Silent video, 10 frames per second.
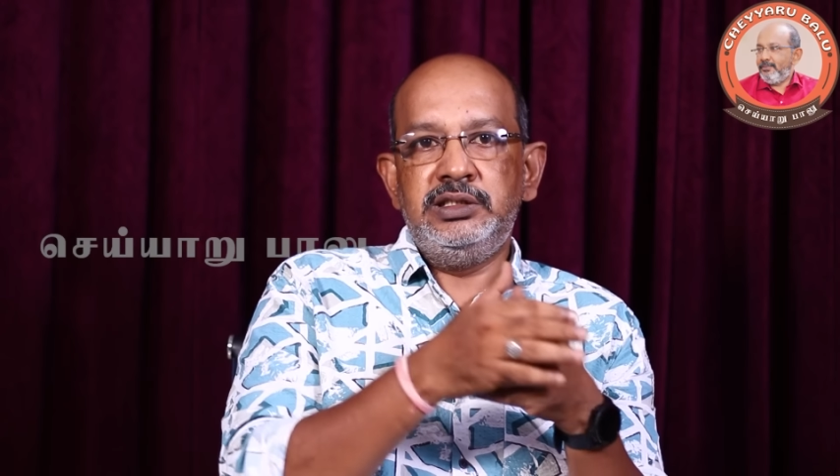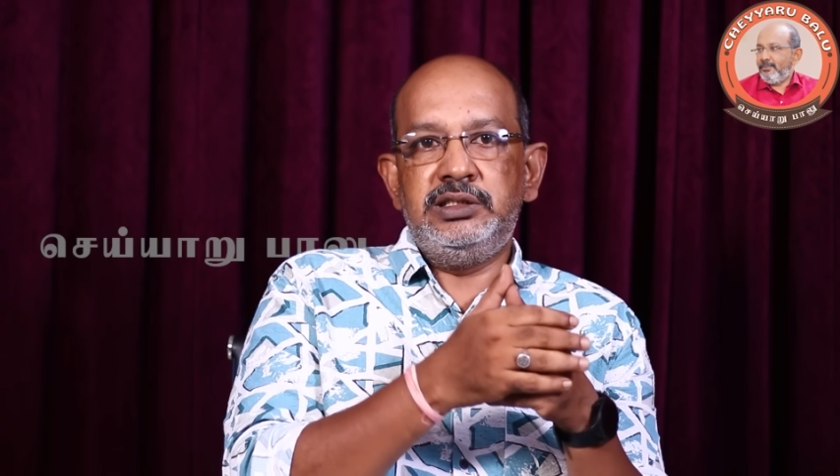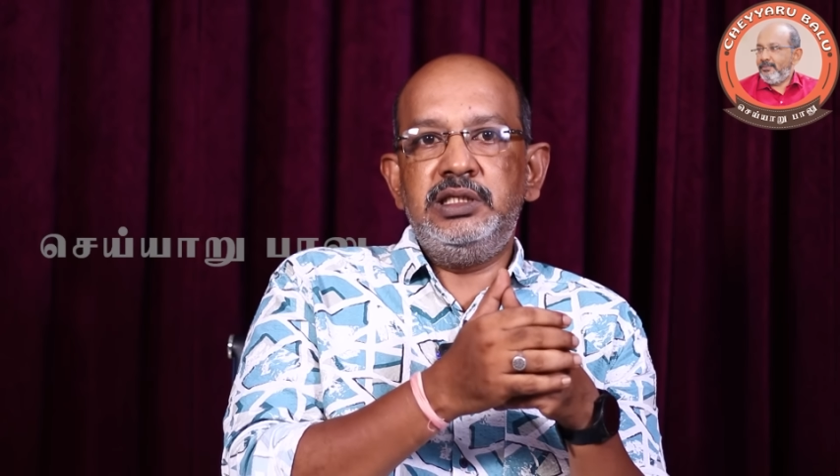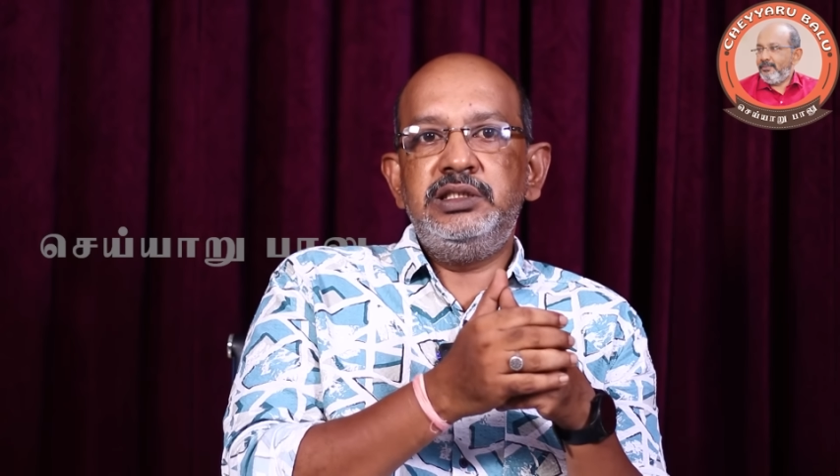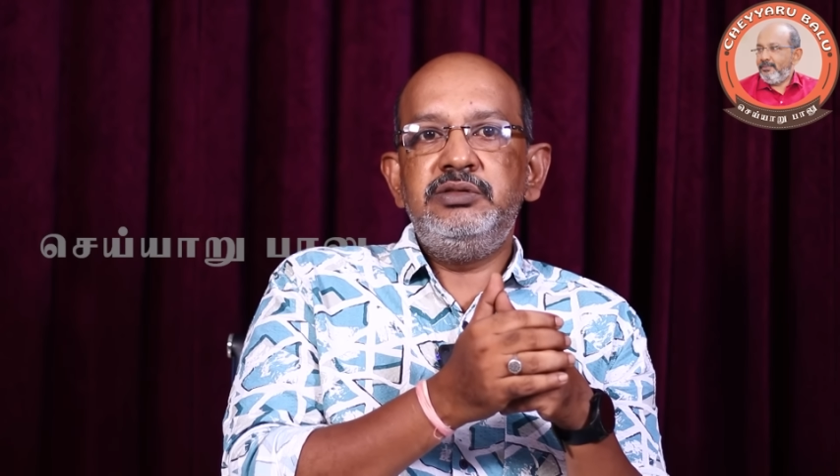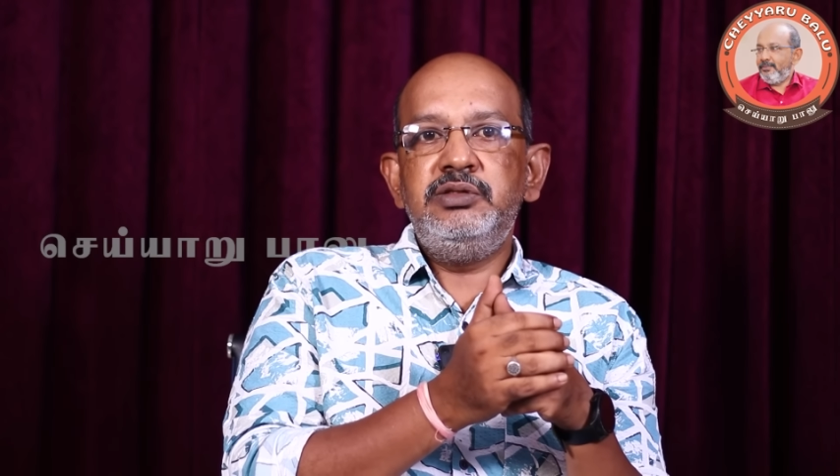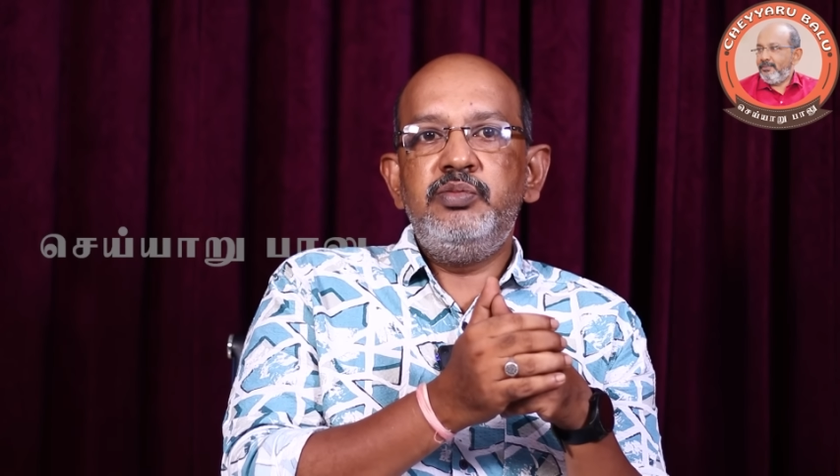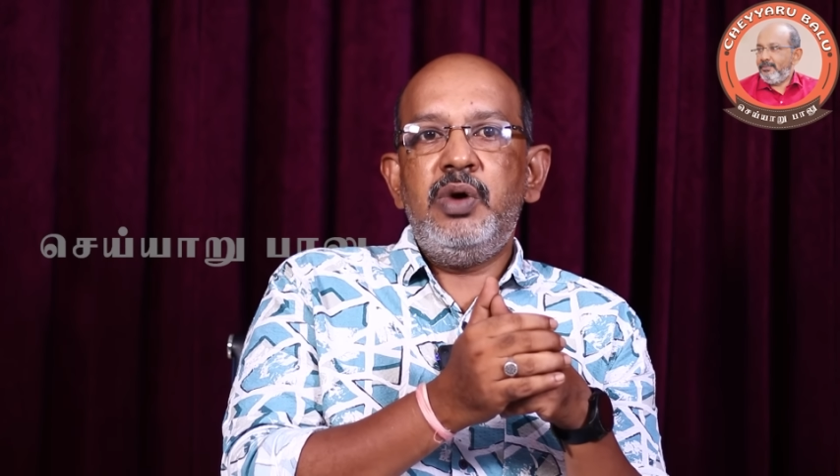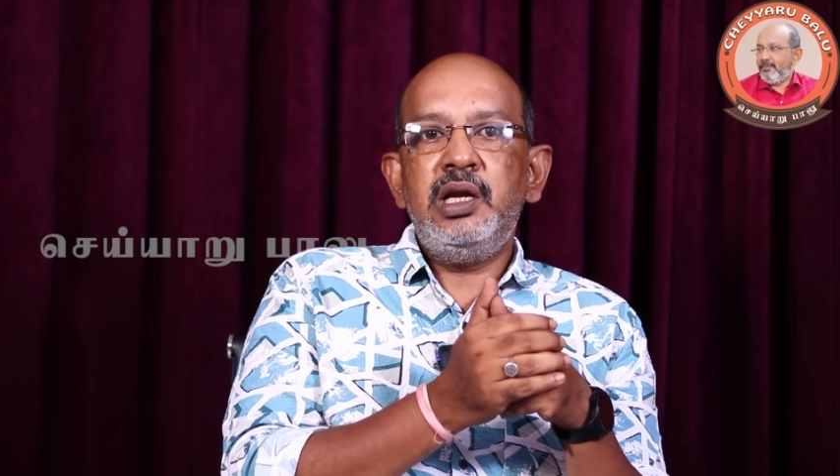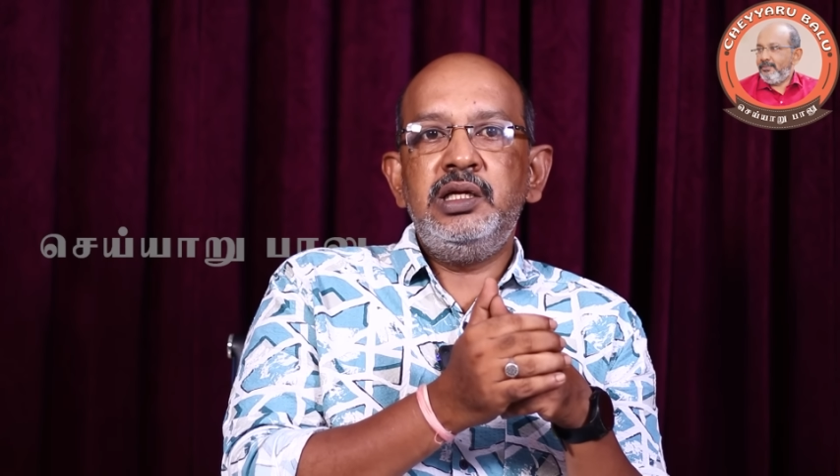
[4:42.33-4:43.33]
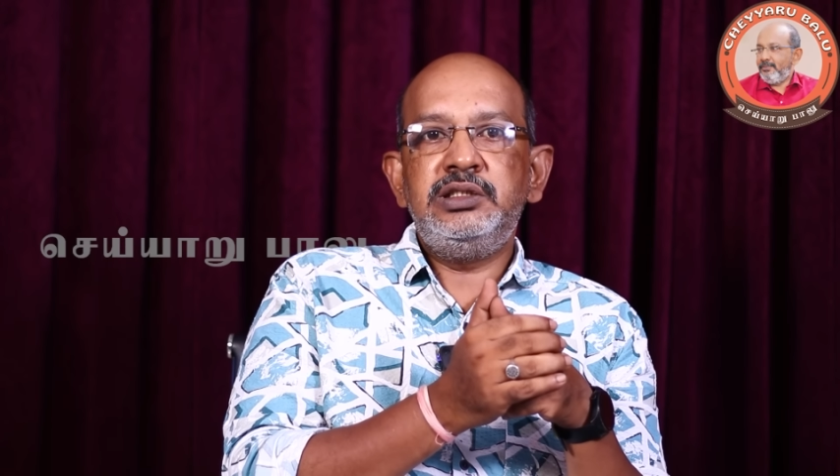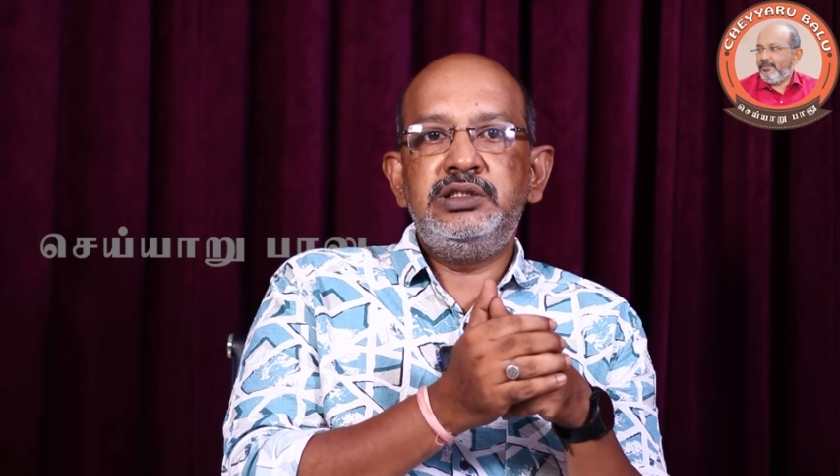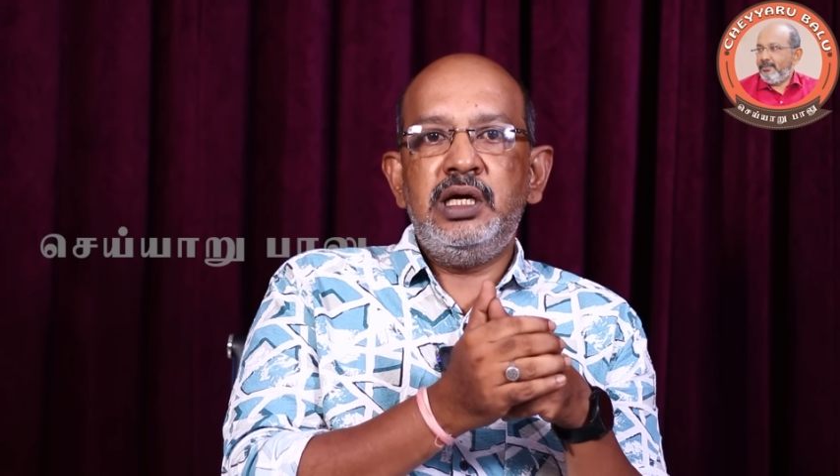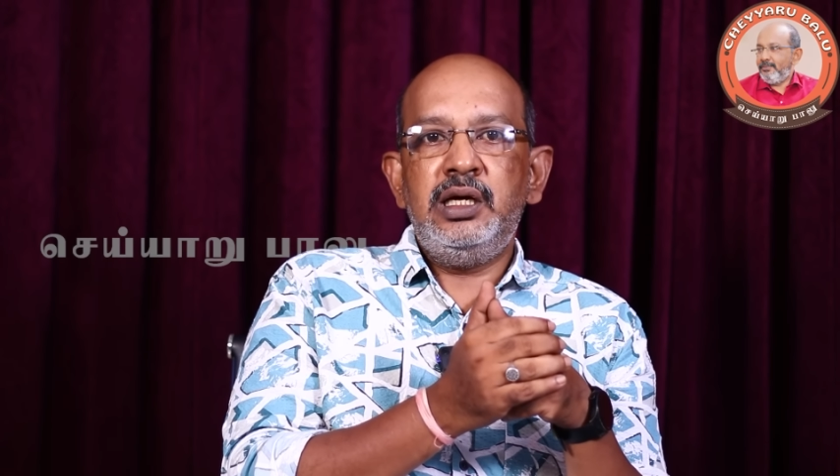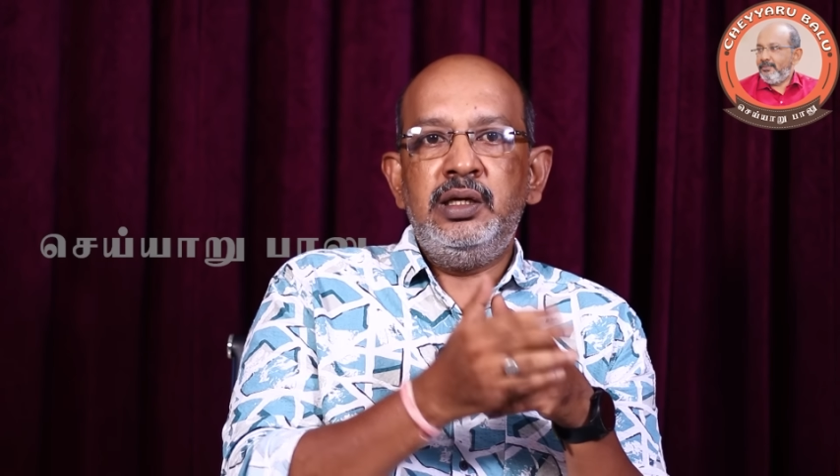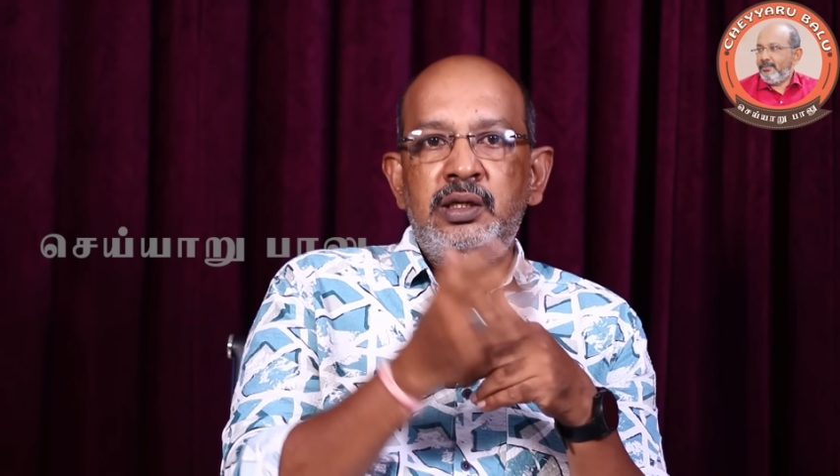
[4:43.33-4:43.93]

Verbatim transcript: சிரஞ்சீவி பாலகிருஷ்ணா